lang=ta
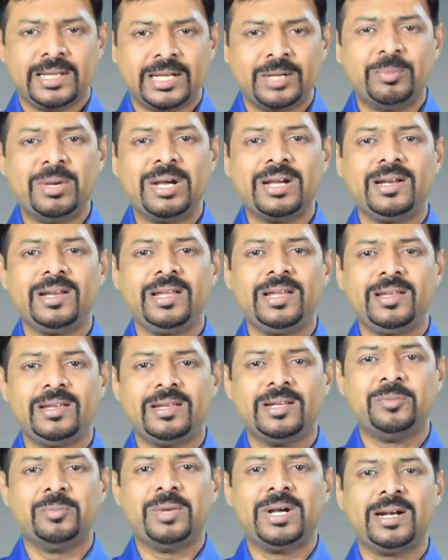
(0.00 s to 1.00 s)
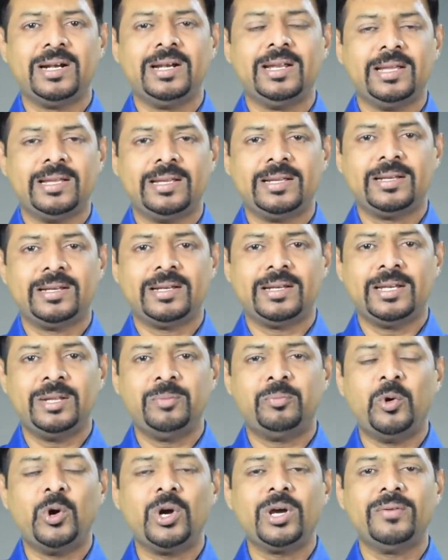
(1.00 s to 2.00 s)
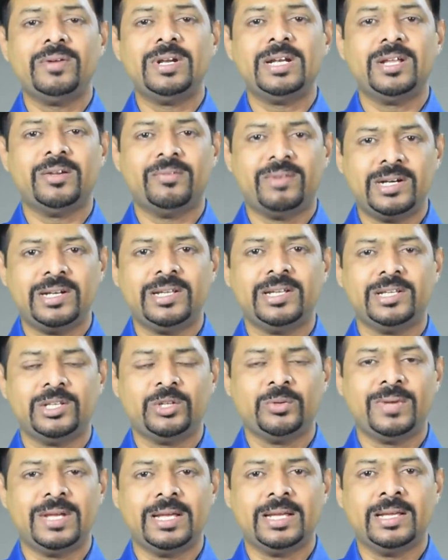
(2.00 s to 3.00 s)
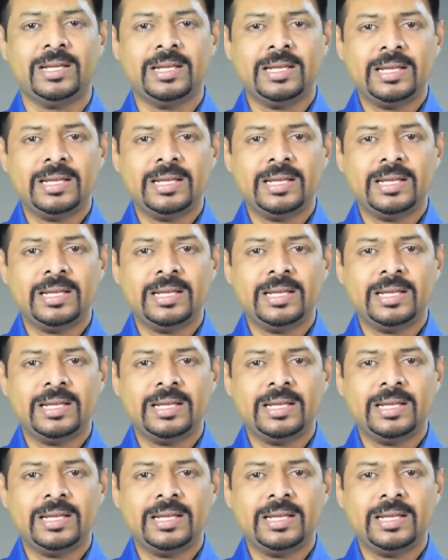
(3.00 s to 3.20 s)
என் மகனே என் மகளே நீ போக வேண்டிய வழி இதுவே